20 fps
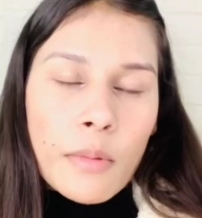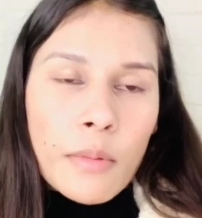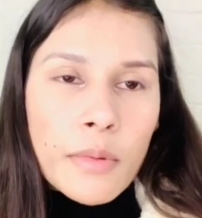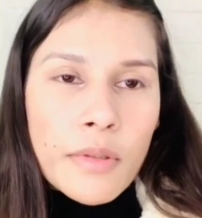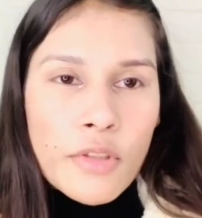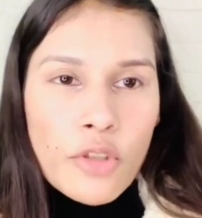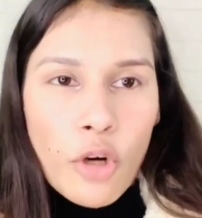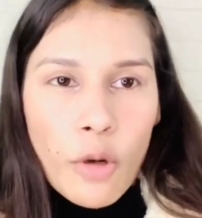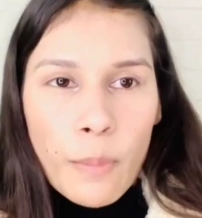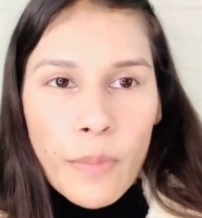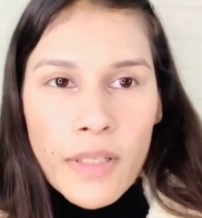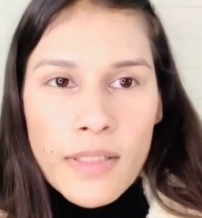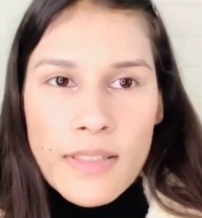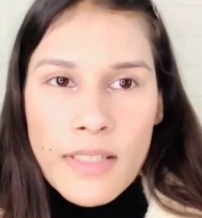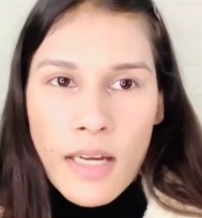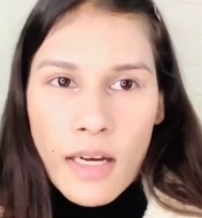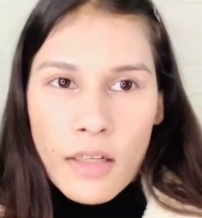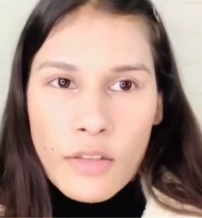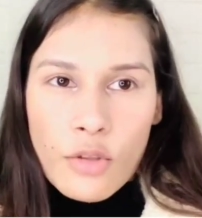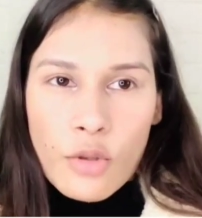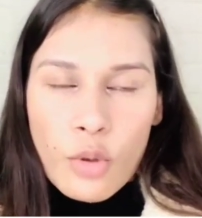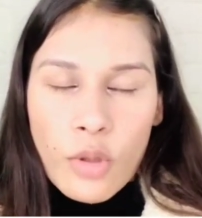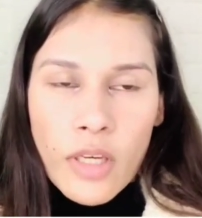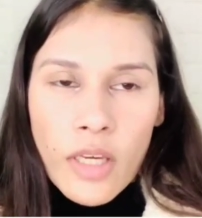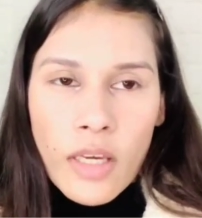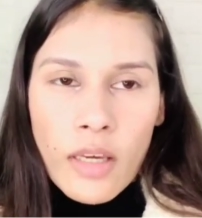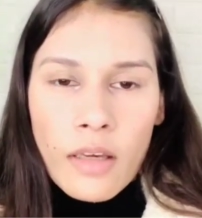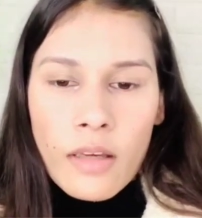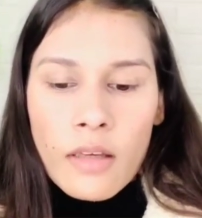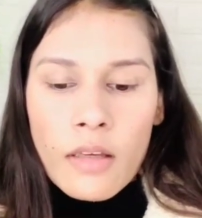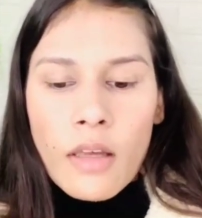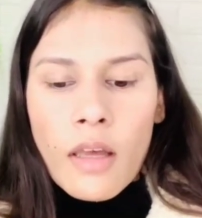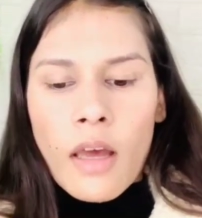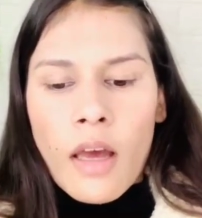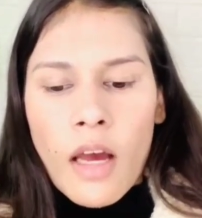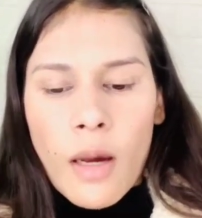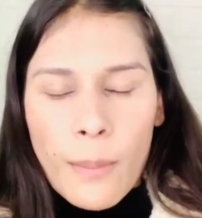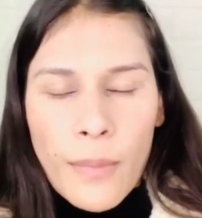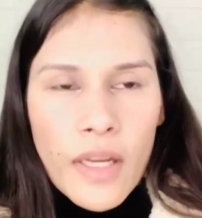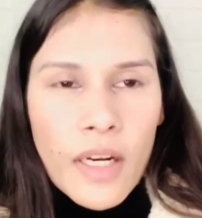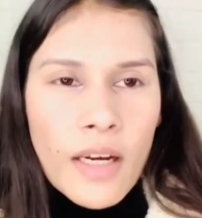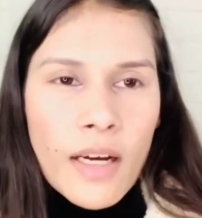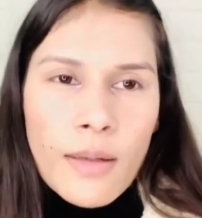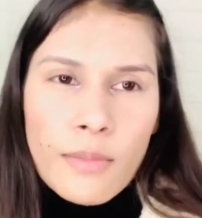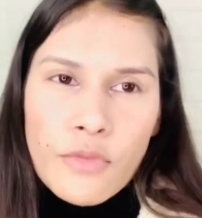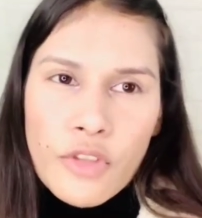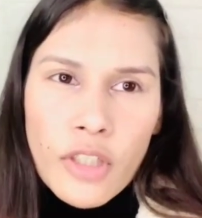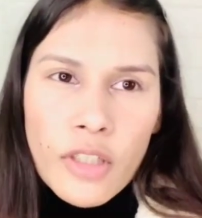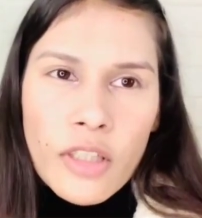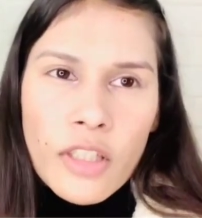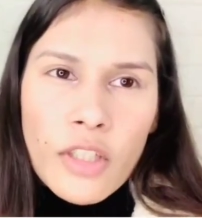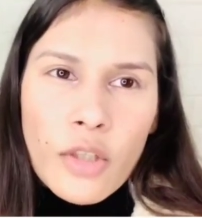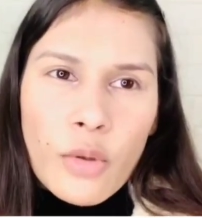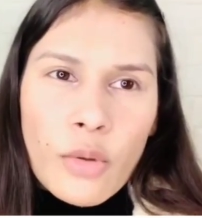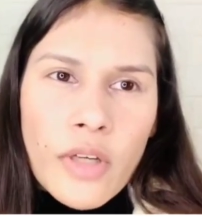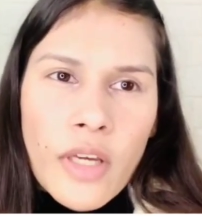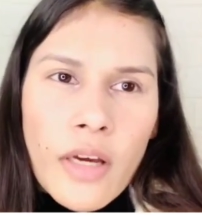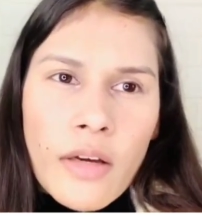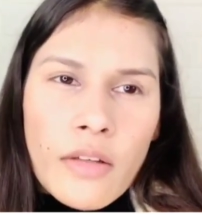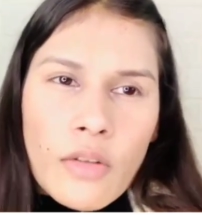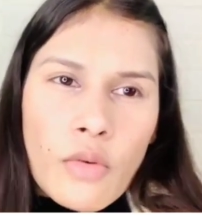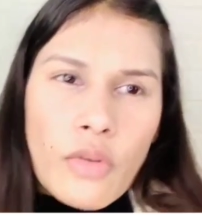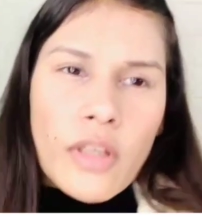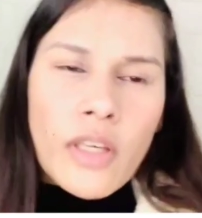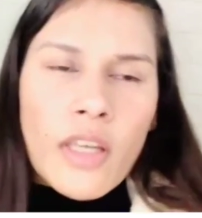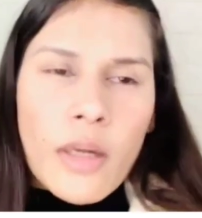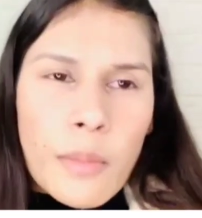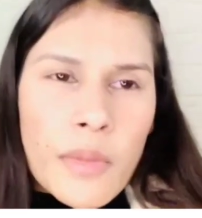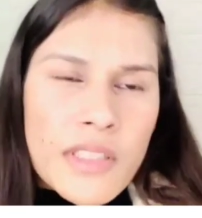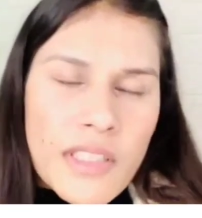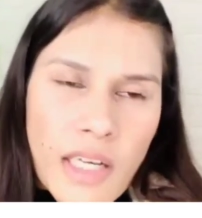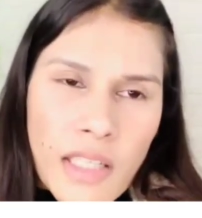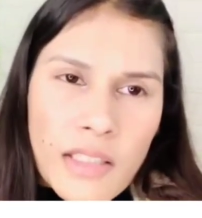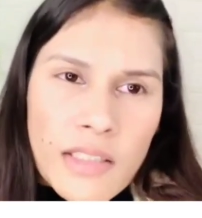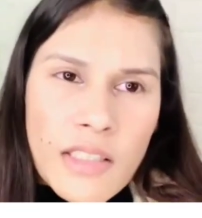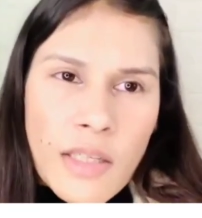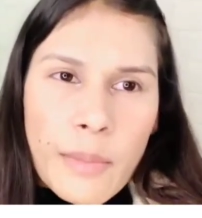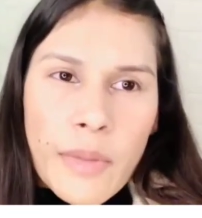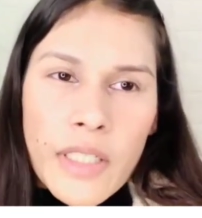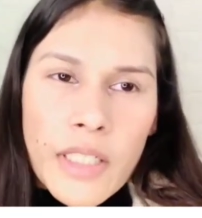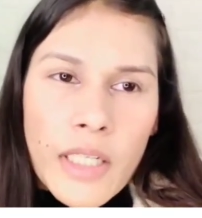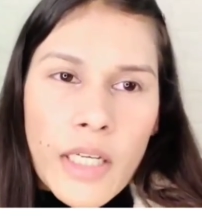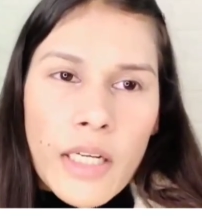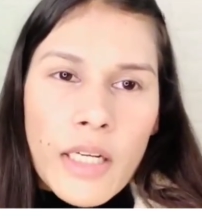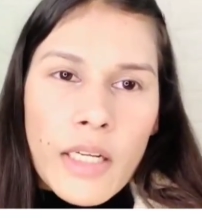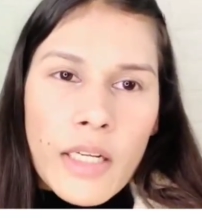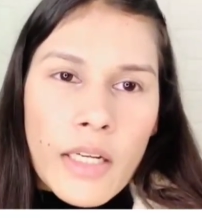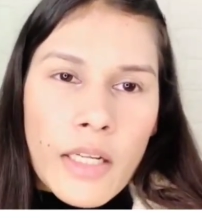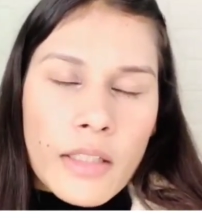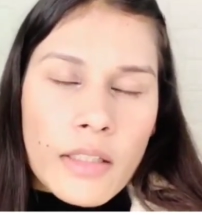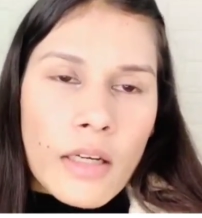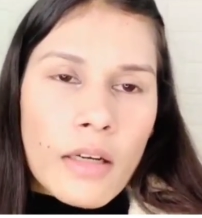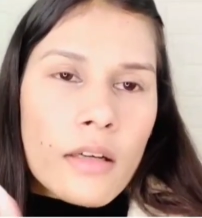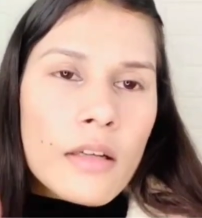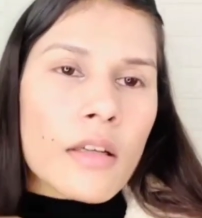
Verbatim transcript: अभी शॉपिंग से आ चुके हैं हमारा काम जल्दी हो गया क्योंकि हमें ज़्यादा सामान नहीं लेना था